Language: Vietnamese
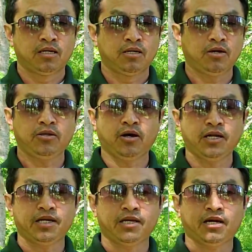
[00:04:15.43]
giờ nhau
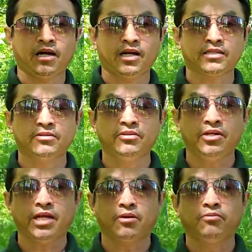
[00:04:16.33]
đi à, lần thứ nhau
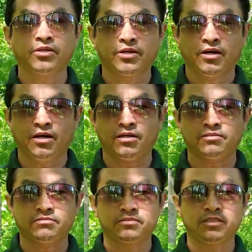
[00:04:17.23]
dạy cũ rồi nó
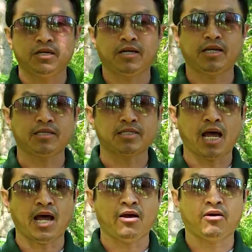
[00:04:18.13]
giờ này
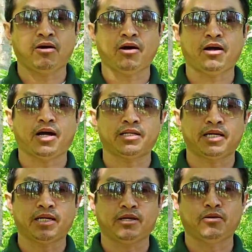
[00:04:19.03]
xã họ hai
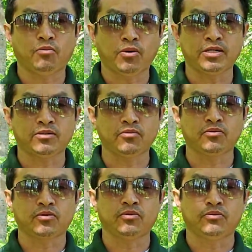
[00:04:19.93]
tiền này có quấy trong
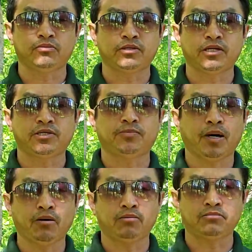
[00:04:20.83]
yếu thu này chỉ
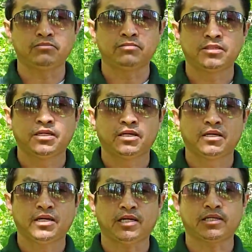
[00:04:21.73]
bao
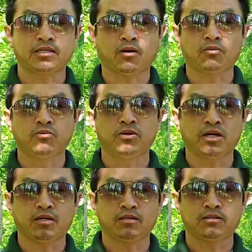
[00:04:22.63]
này tí tàu cũ
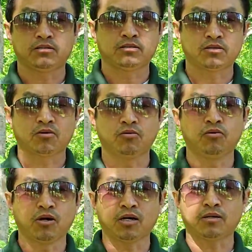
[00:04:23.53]
nè cũ
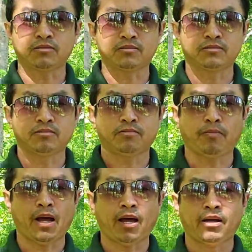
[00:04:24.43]
rồi à,
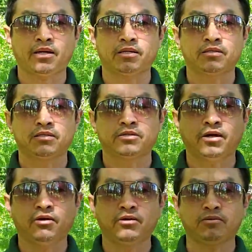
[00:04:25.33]
ba
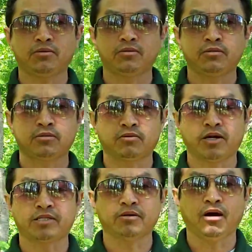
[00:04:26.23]
đâu đồ
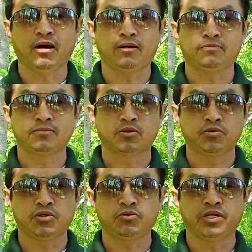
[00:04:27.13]
này xò, của
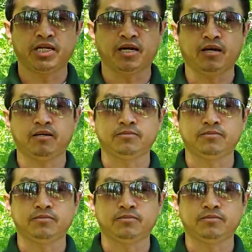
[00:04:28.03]
chủ với nhau nè,